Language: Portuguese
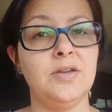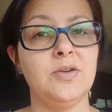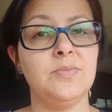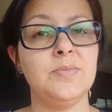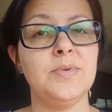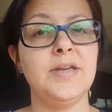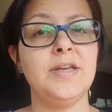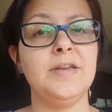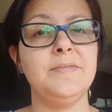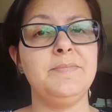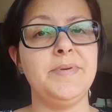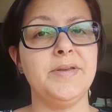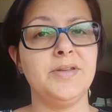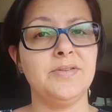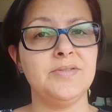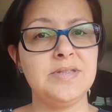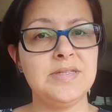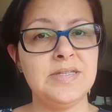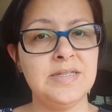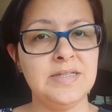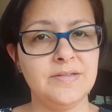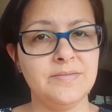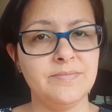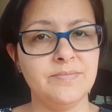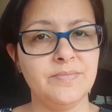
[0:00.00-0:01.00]
eu me arrependo
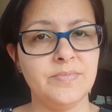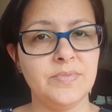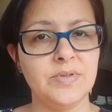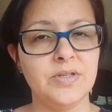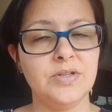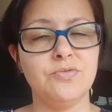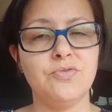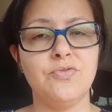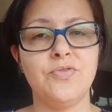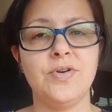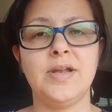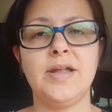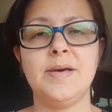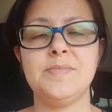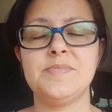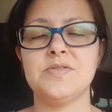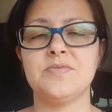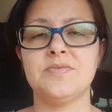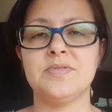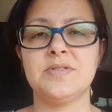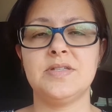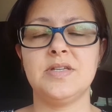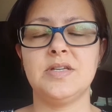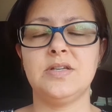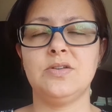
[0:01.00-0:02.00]
sim. Eu vou falar pra
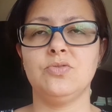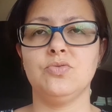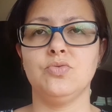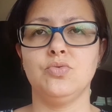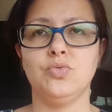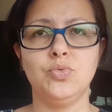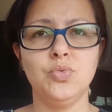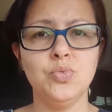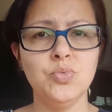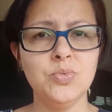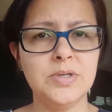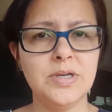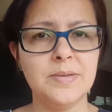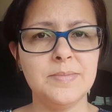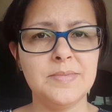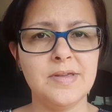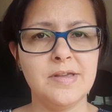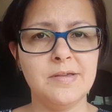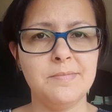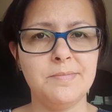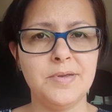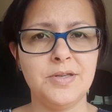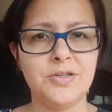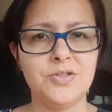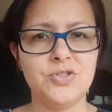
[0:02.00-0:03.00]
você que eu nunca me
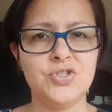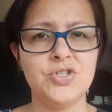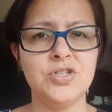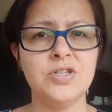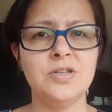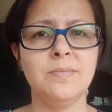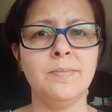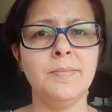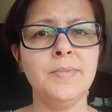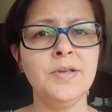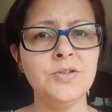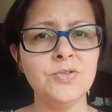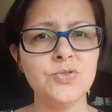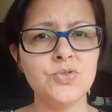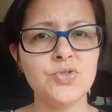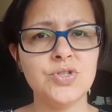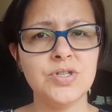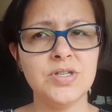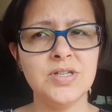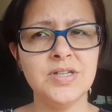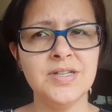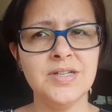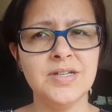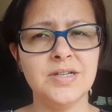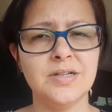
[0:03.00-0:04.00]
arrependi?
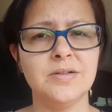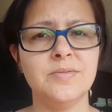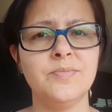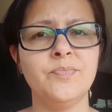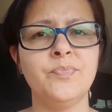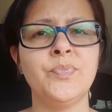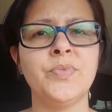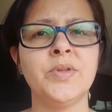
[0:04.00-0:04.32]
Mentira!